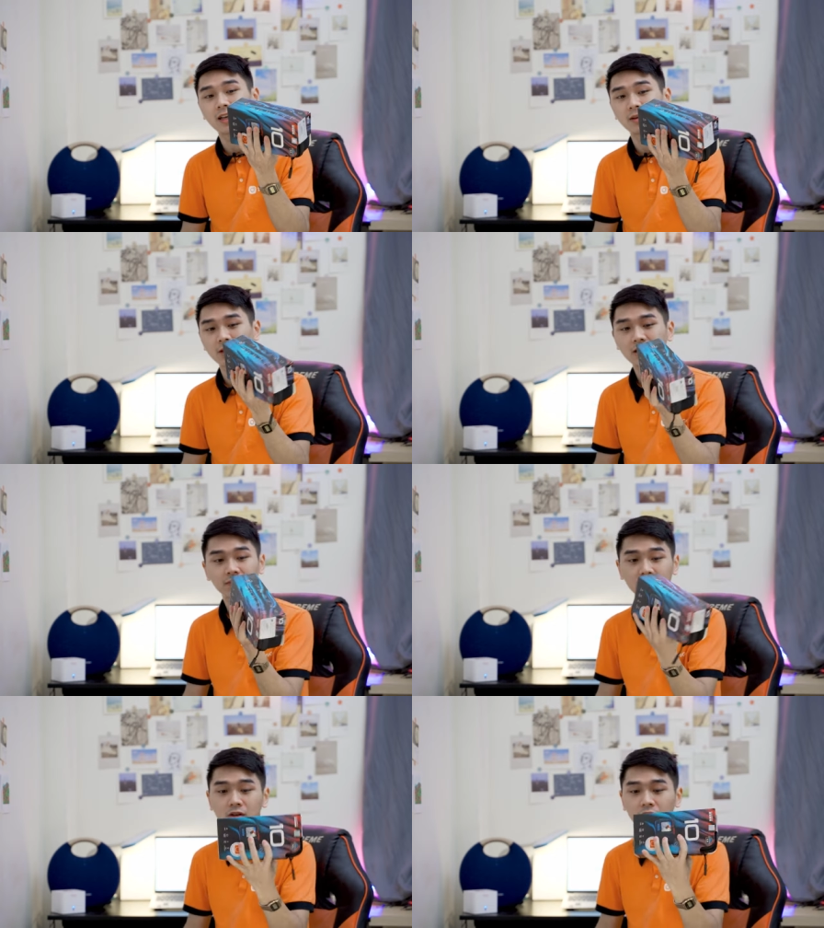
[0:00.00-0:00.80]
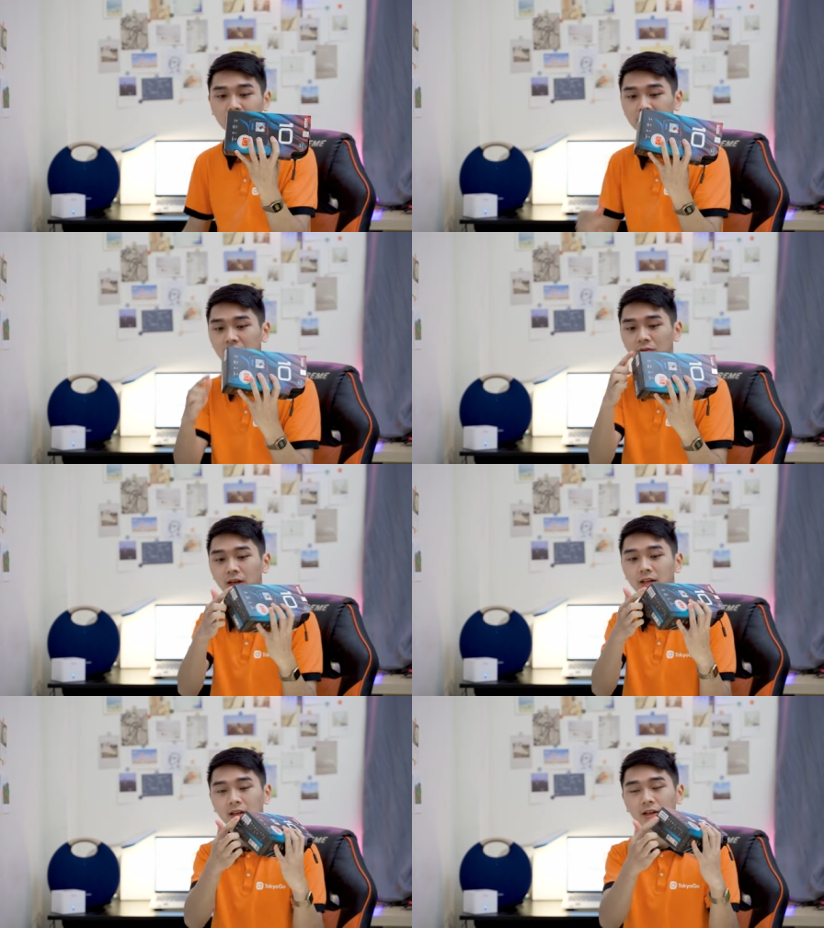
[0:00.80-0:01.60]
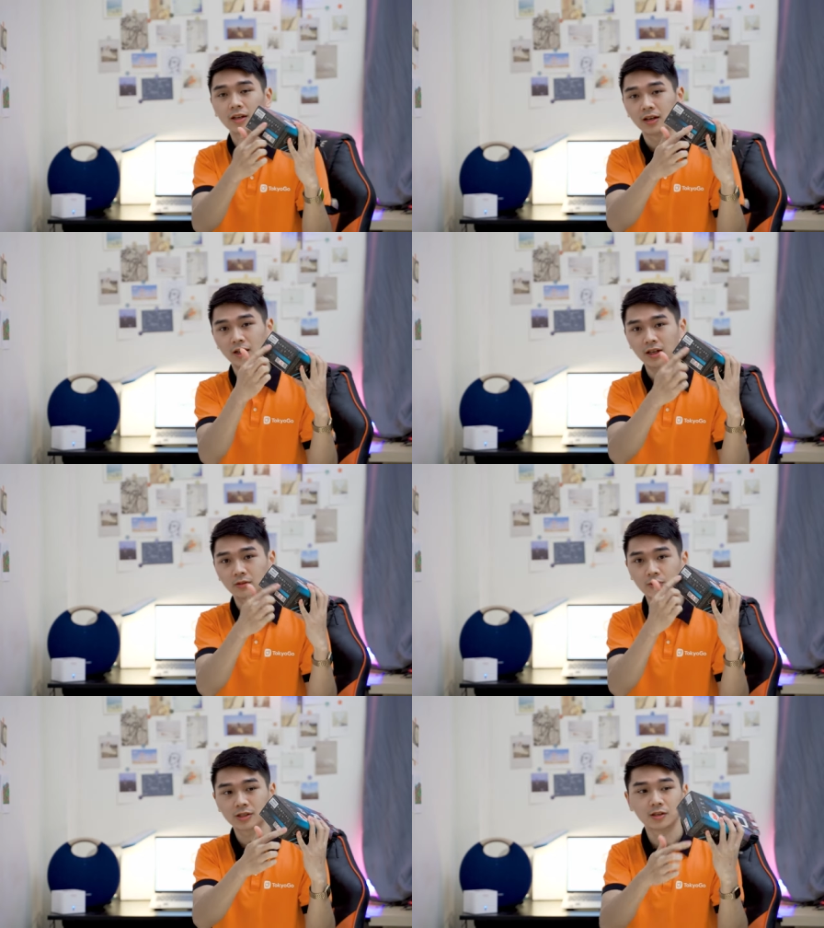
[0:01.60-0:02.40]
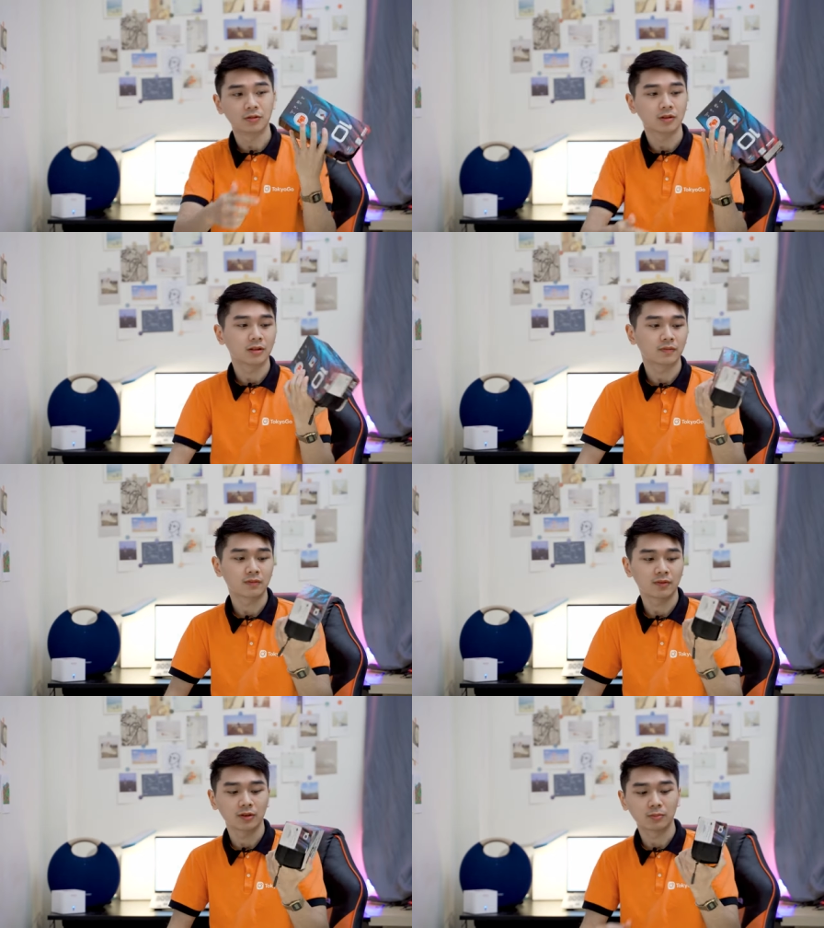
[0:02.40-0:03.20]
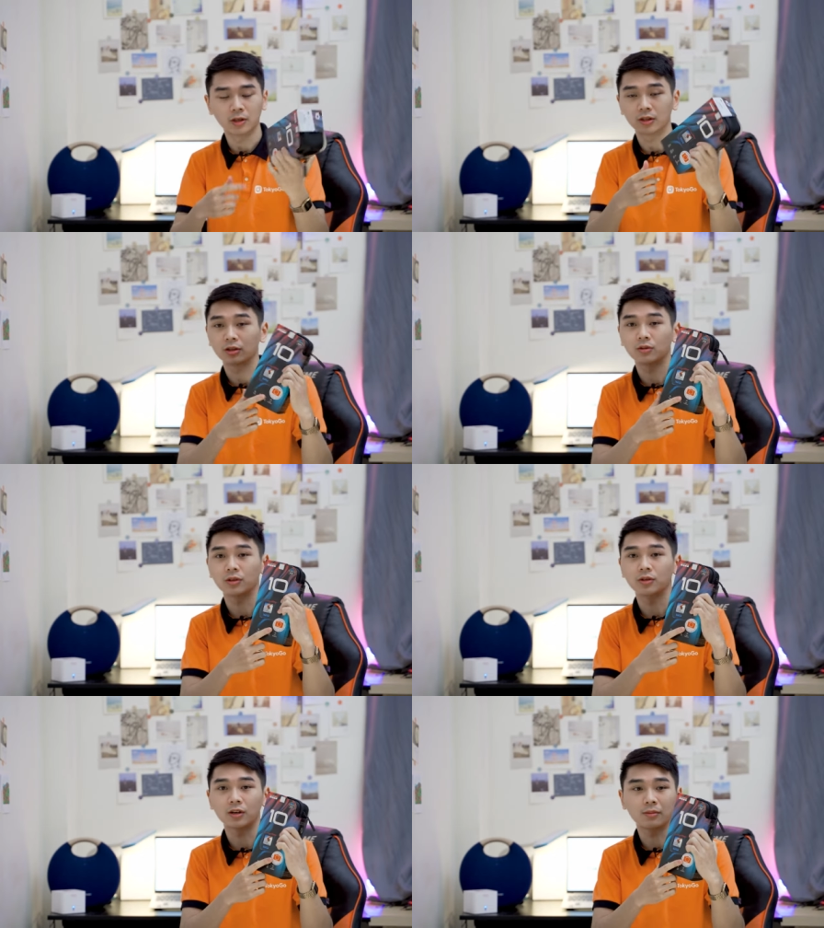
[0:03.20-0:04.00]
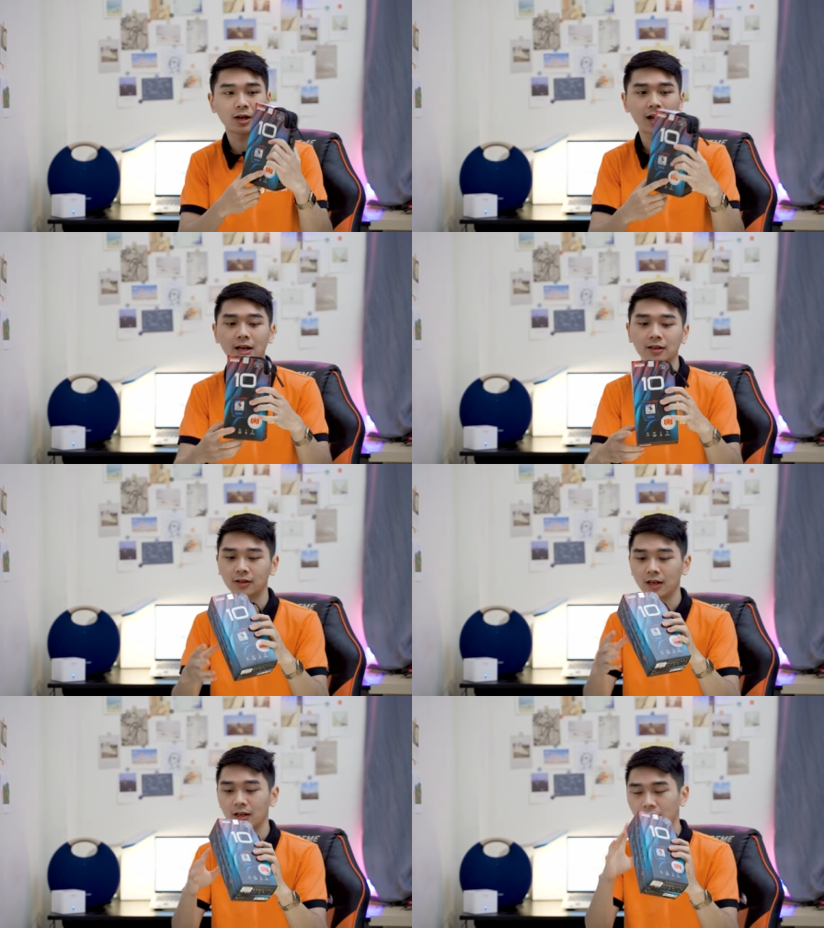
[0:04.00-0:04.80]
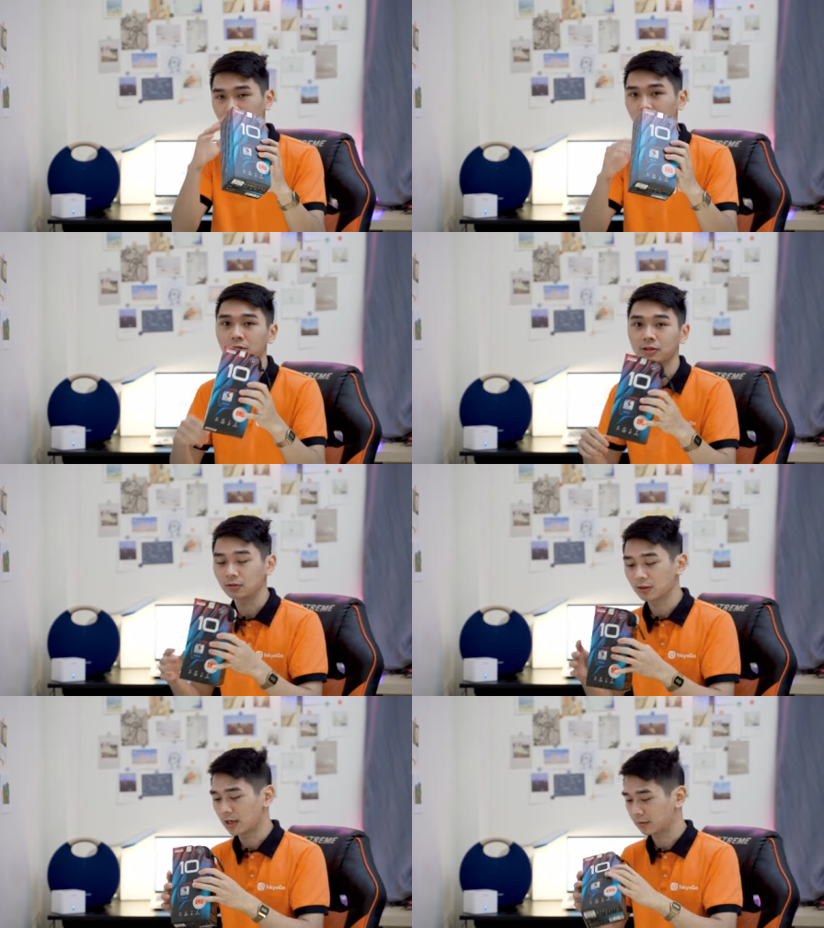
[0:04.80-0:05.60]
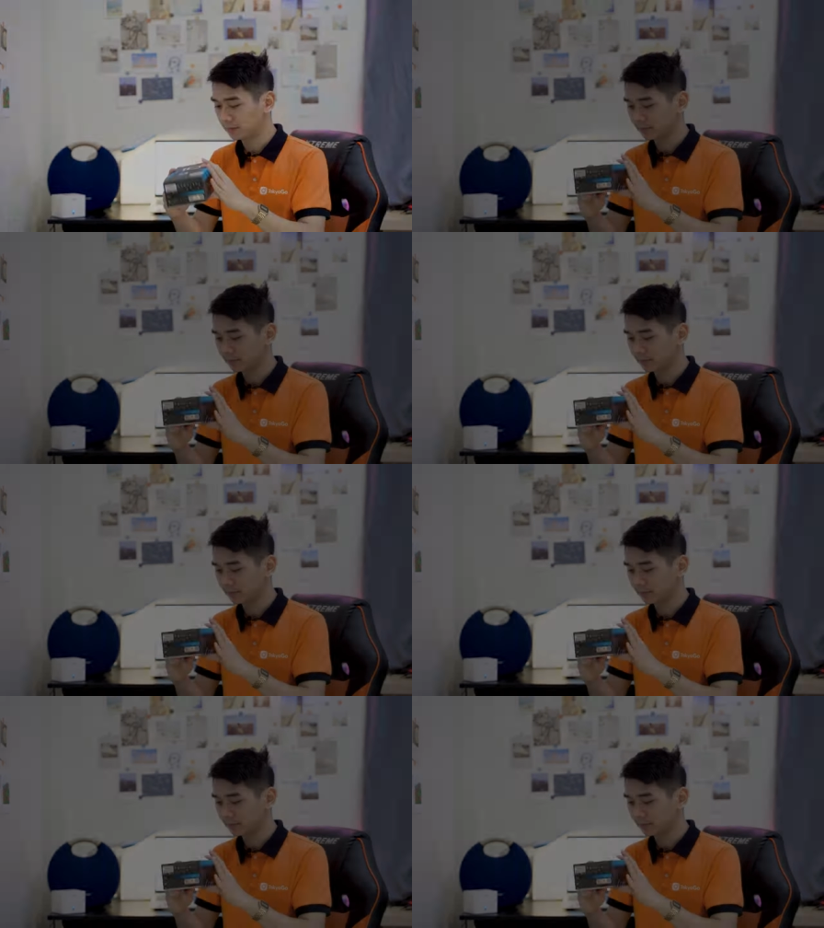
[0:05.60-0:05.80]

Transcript: ra anh em nhé. Vẫn còn nguyên siêu đây. Đấy, nguyên siêu được phân phối bởi Tokyo Camera. Ok, hãy cùng mình bóc siêu thôi nào.